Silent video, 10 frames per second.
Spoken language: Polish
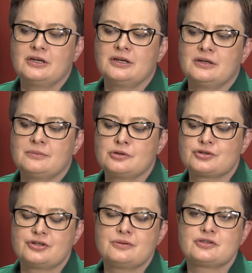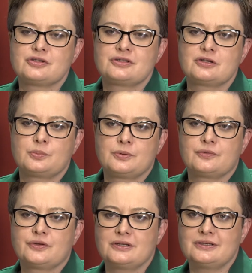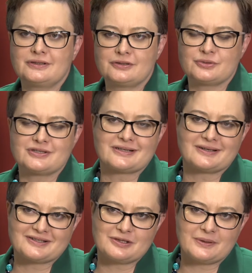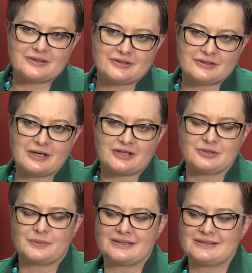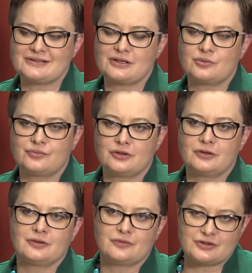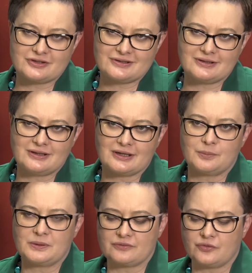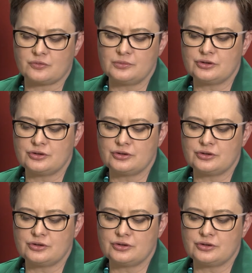e, może nim zostać dopiero wtedy, kiedy uzyska akceptację, akceptację zarówno Nowoczesnej, jak i Platformy.